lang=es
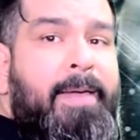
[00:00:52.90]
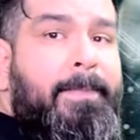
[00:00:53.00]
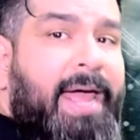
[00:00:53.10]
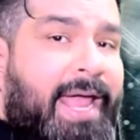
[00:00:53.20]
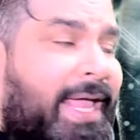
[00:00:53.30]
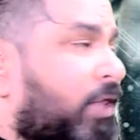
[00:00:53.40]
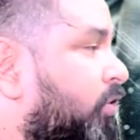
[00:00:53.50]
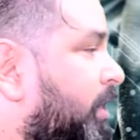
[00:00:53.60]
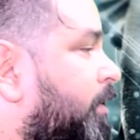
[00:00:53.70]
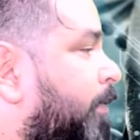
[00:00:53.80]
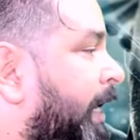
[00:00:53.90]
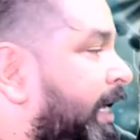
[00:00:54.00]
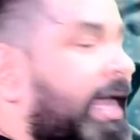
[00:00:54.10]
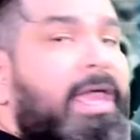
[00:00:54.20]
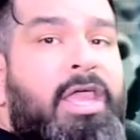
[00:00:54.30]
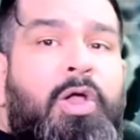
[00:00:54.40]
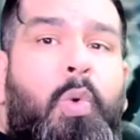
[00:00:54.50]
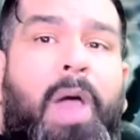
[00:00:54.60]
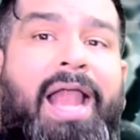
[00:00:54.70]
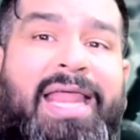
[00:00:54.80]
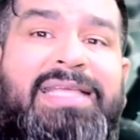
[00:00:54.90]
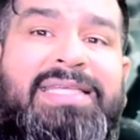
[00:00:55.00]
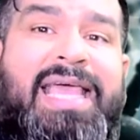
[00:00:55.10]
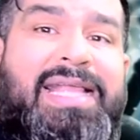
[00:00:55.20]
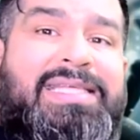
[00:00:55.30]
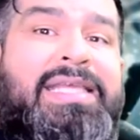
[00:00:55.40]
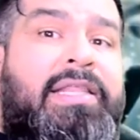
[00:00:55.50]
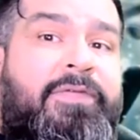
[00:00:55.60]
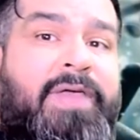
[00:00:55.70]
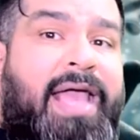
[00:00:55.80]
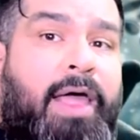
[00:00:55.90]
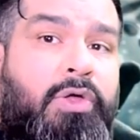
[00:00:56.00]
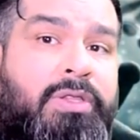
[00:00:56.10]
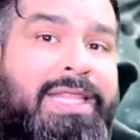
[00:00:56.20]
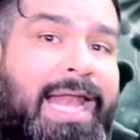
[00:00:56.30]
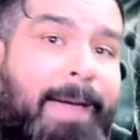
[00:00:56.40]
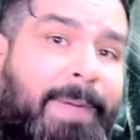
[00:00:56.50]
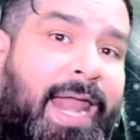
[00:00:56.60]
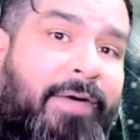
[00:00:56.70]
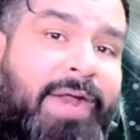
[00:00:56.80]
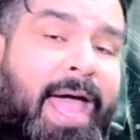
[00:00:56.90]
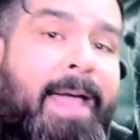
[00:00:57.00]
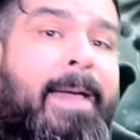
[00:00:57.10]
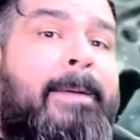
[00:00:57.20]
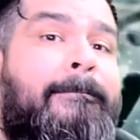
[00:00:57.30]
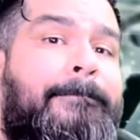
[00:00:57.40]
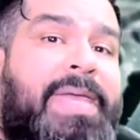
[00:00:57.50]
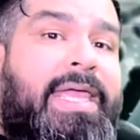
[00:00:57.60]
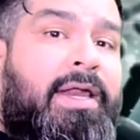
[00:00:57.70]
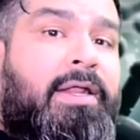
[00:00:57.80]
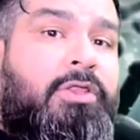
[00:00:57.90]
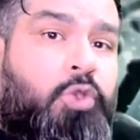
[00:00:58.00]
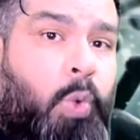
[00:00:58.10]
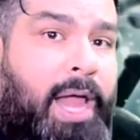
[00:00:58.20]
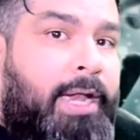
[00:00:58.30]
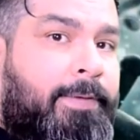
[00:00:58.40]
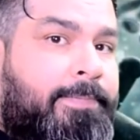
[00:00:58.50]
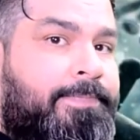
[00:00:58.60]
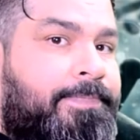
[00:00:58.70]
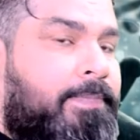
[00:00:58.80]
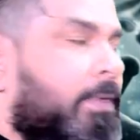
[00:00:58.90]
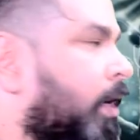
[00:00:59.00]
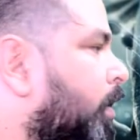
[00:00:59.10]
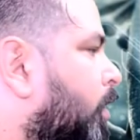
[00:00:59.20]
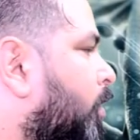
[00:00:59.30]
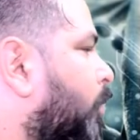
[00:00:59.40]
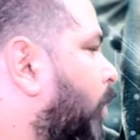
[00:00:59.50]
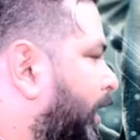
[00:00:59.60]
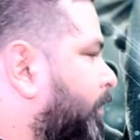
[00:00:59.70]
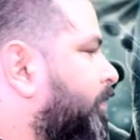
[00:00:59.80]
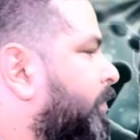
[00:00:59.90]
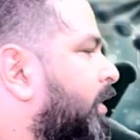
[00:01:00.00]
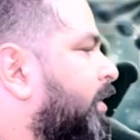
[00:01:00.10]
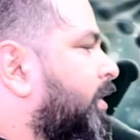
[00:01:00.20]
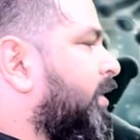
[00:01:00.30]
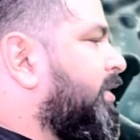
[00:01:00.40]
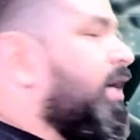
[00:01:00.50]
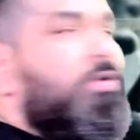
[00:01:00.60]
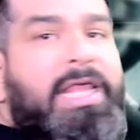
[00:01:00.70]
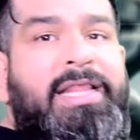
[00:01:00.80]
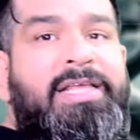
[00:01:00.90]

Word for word: para que nos explique cuál es el significado de la palabra virtual. Bueno, según el